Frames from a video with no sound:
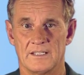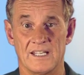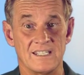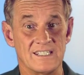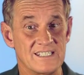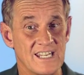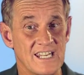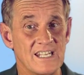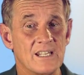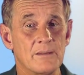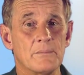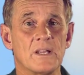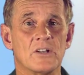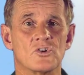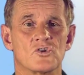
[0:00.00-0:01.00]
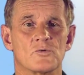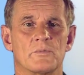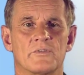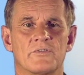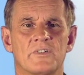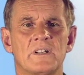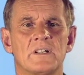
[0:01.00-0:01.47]
Denn jeder Mensch
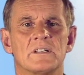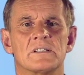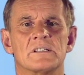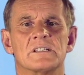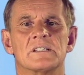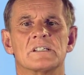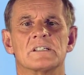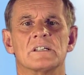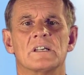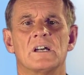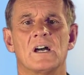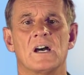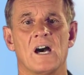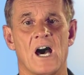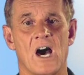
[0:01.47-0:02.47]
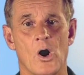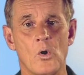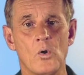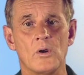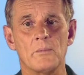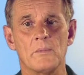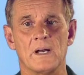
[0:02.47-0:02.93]
befindet sich
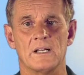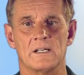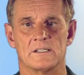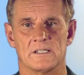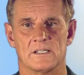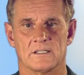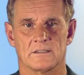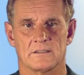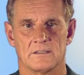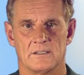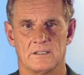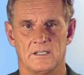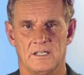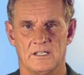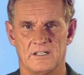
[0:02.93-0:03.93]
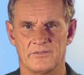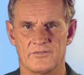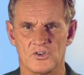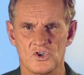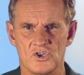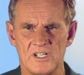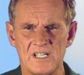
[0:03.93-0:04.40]
auch im Alltag in den
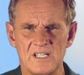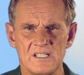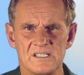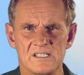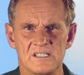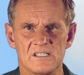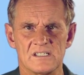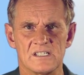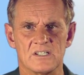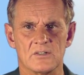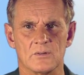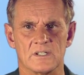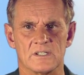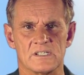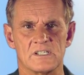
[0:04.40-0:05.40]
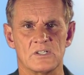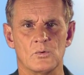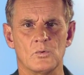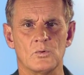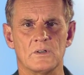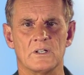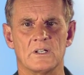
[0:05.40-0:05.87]
verschiedensten
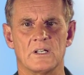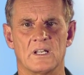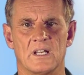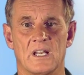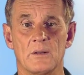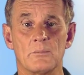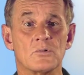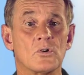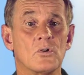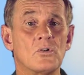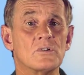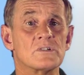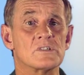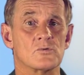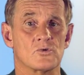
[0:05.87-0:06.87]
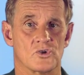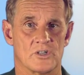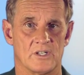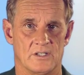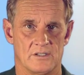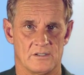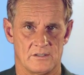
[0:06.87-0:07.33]
Situationen in einem
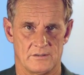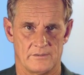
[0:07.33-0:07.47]
Trancezustand.